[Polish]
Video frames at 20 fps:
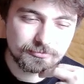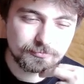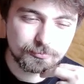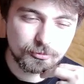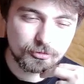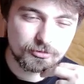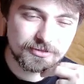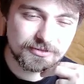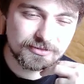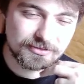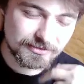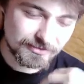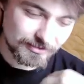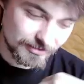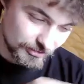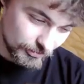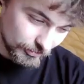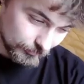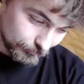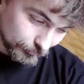
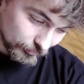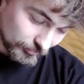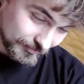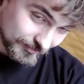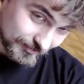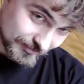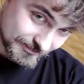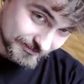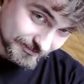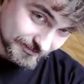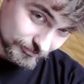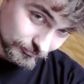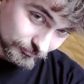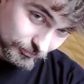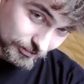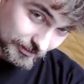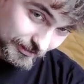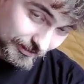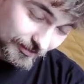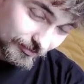polity, że politycy są
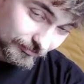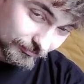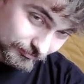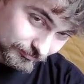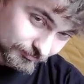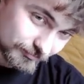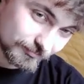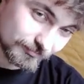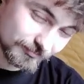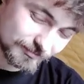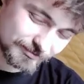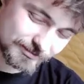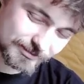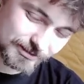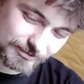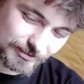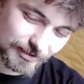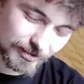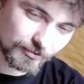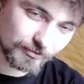źli. Ze
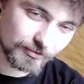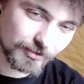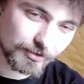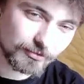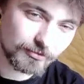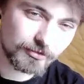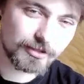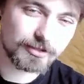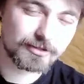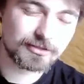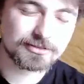względu na to, jaki